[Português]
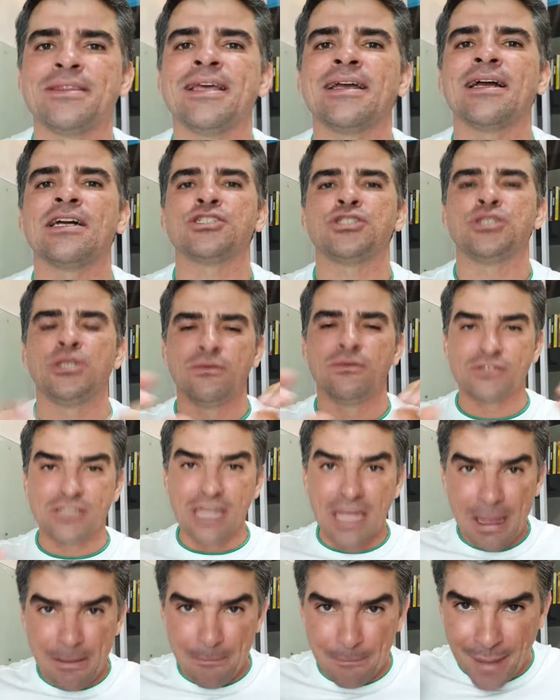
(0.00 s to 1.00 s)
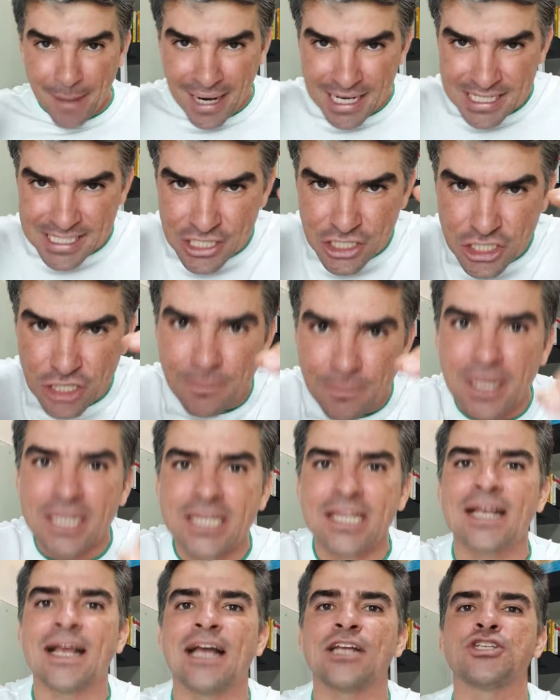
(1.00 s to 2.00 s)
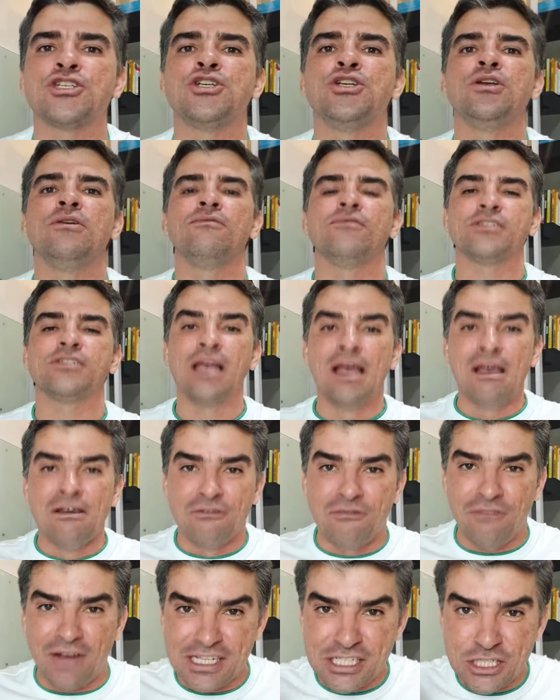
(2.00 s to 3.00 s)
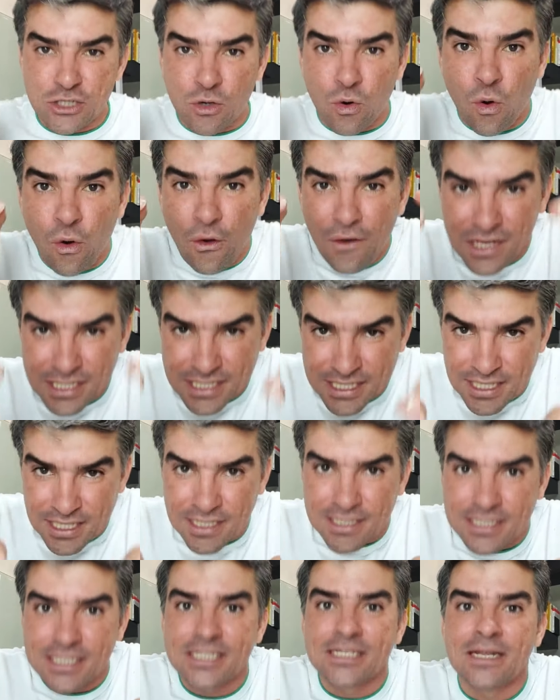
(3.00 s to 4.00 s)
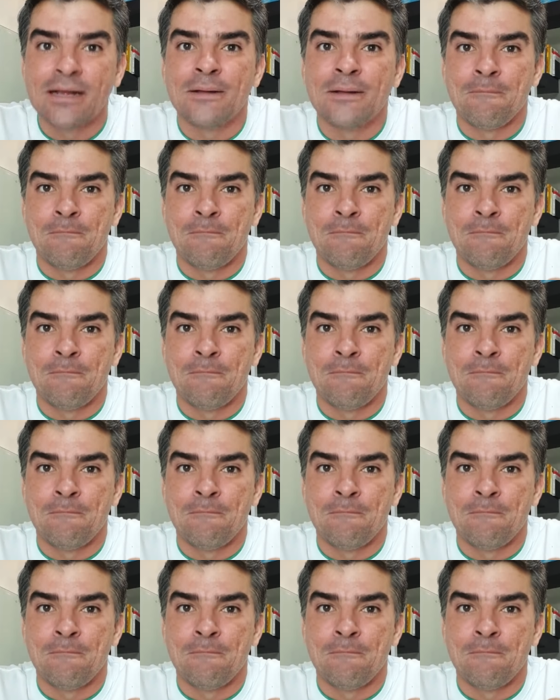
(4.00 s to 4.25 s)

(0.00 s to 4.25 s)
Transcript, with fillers: negativos, mais sentimentos negativos, faz coisas